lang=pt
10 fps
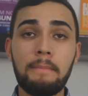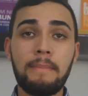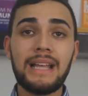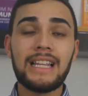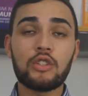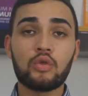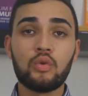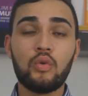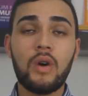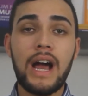pela
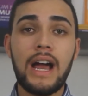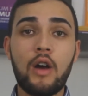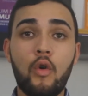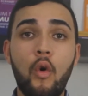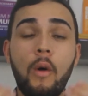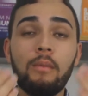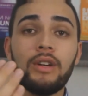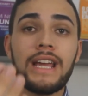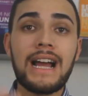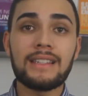sua
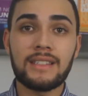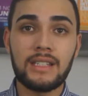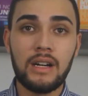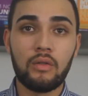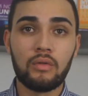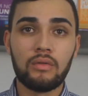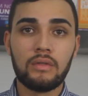comunicação.